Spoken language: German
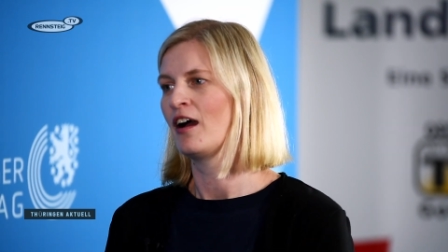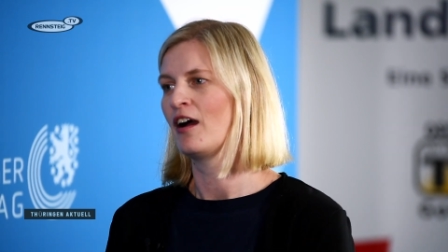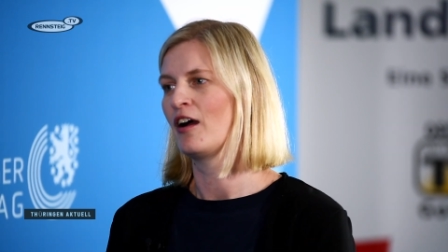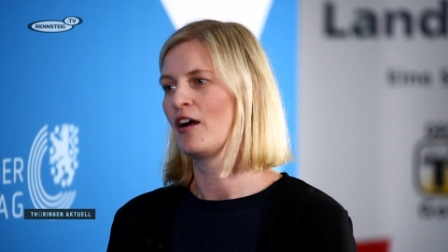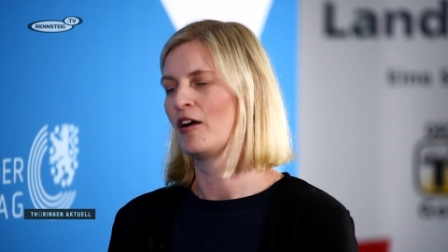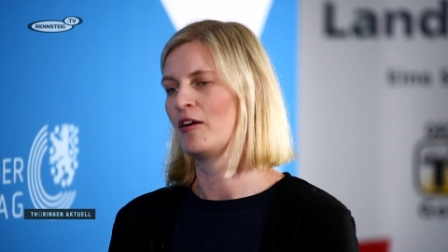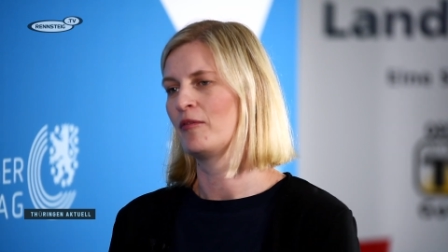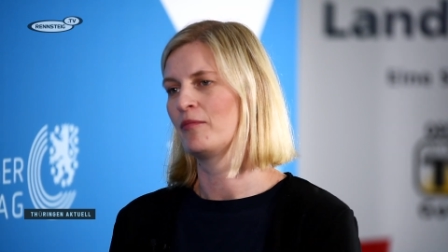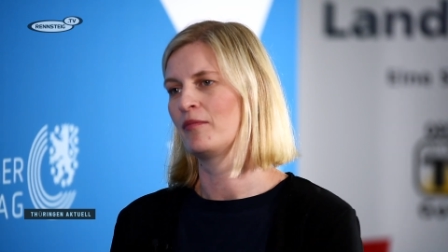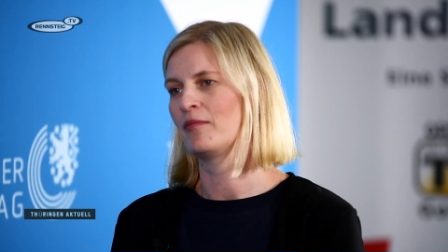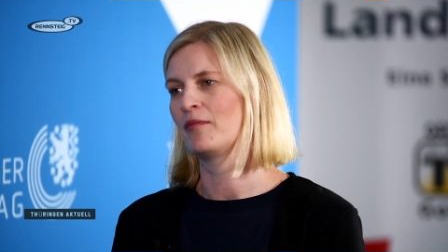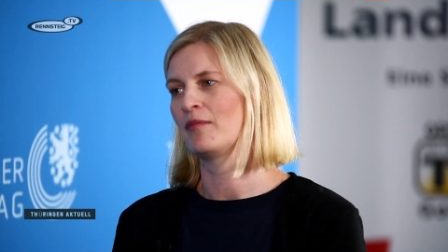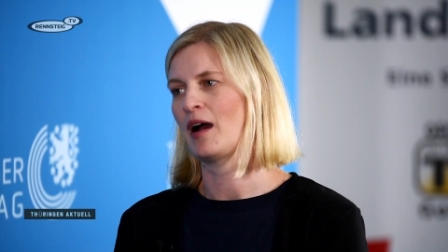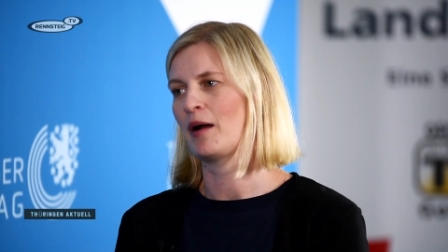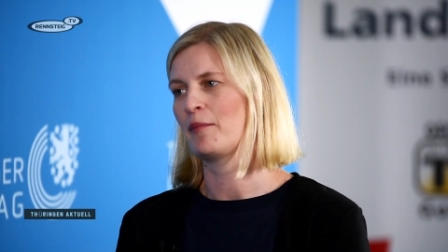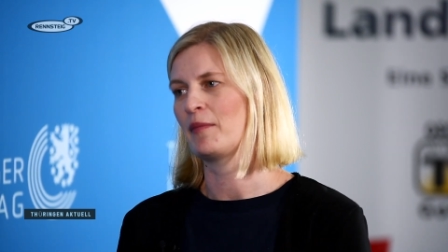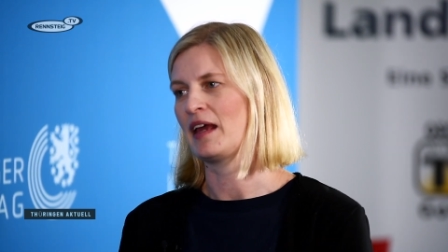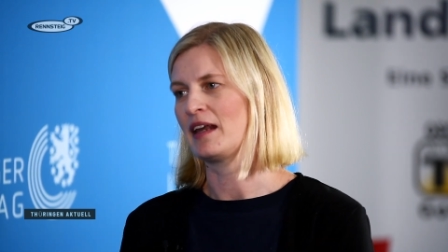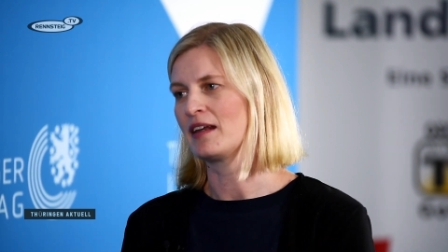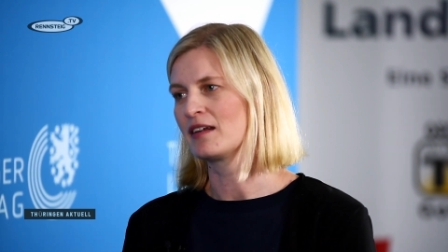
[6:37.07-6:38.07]
Ähm,
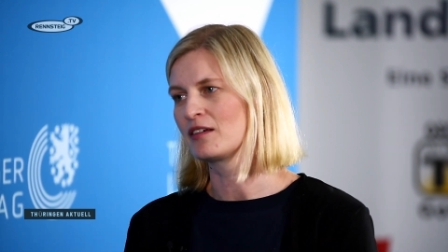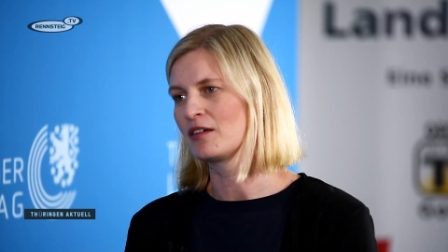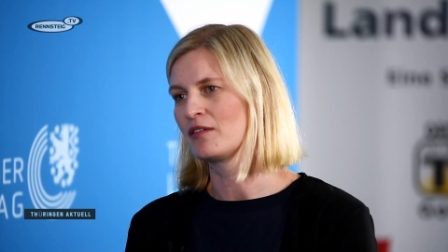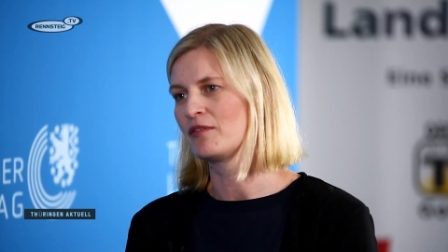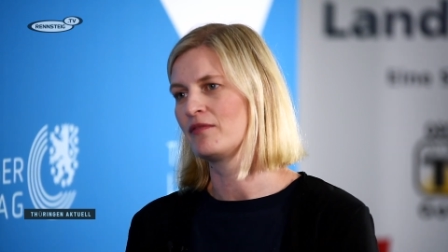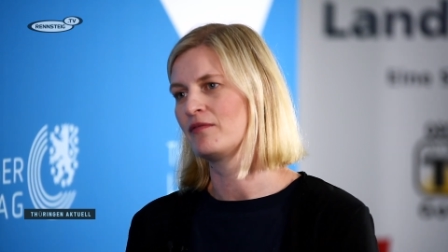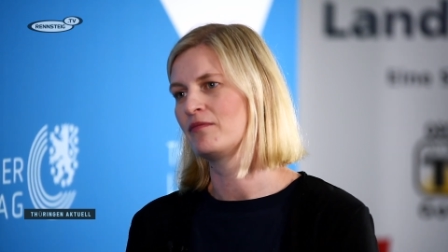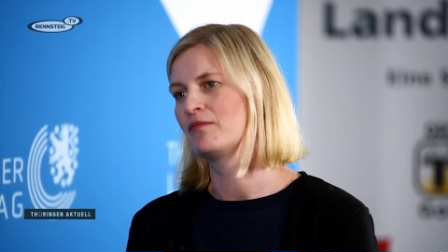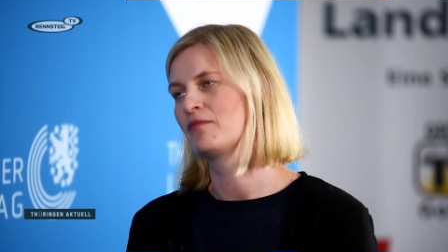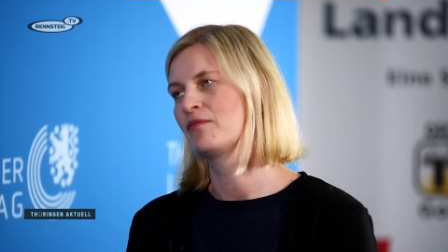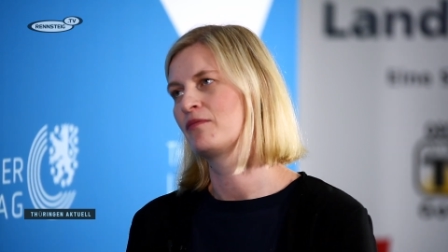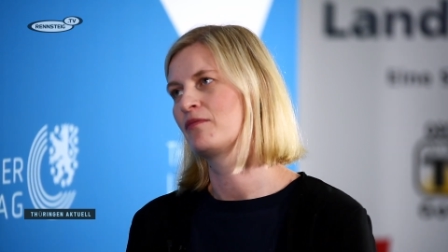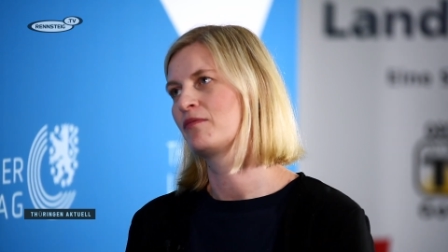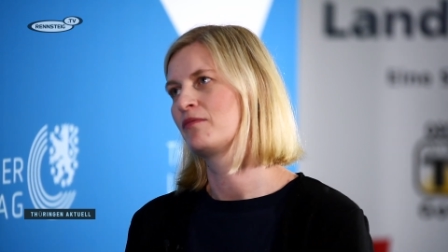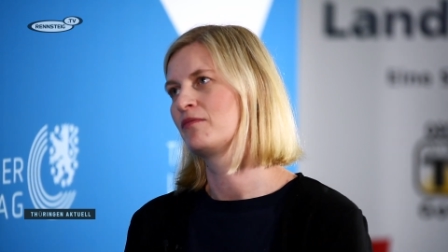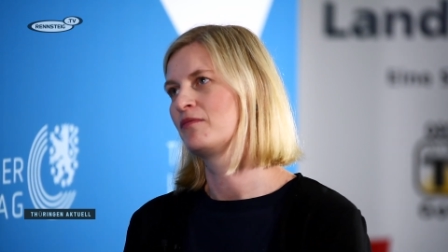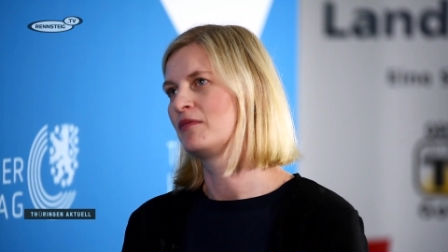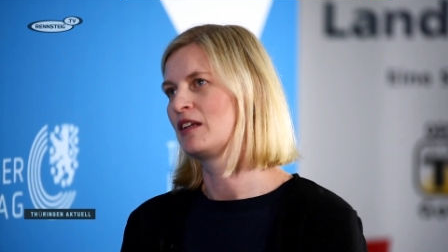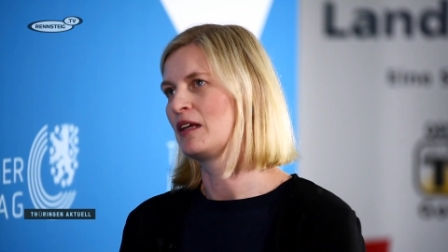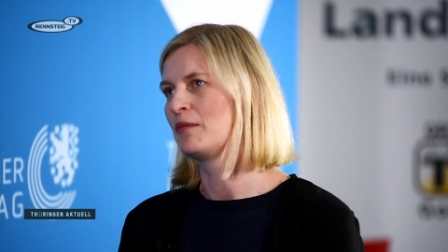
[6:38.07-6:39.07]
am Ende
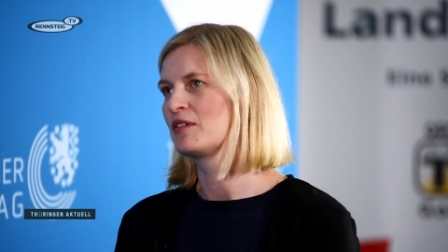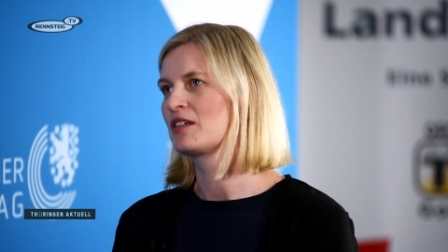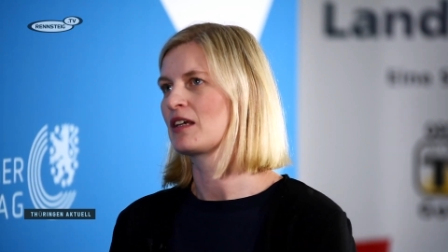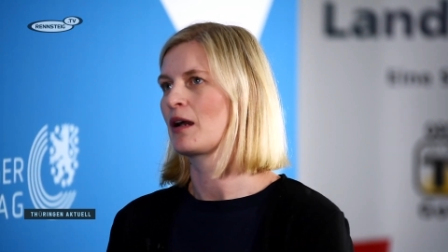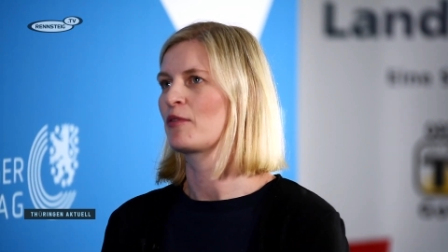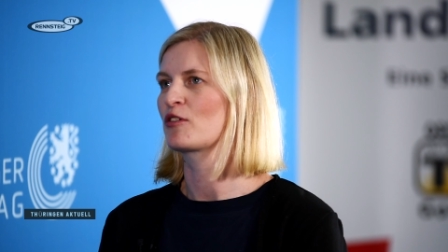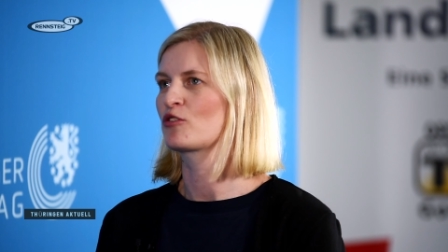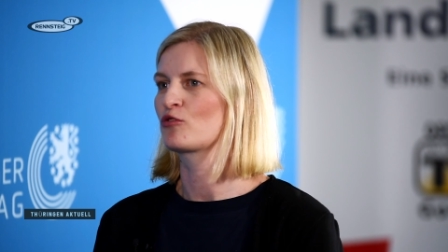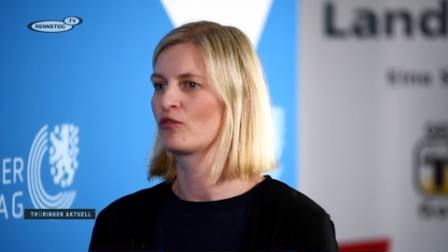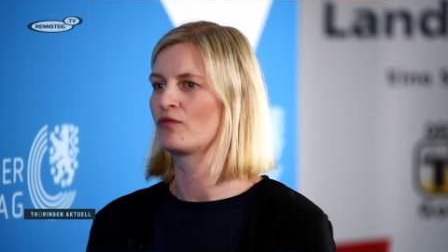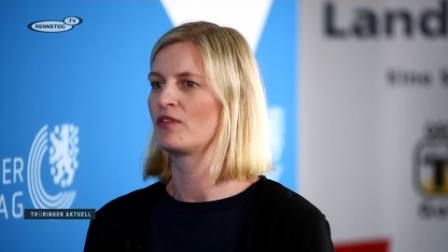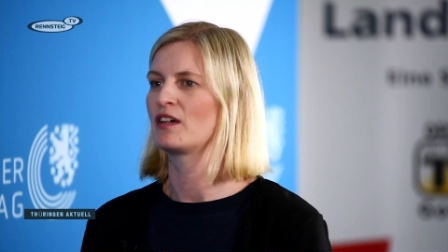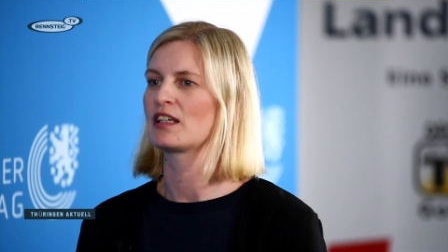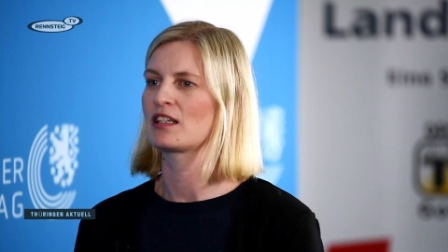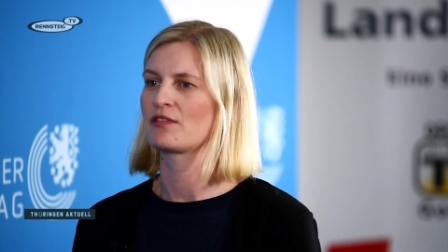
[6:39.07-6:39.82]
nehme ich aber schon wahr,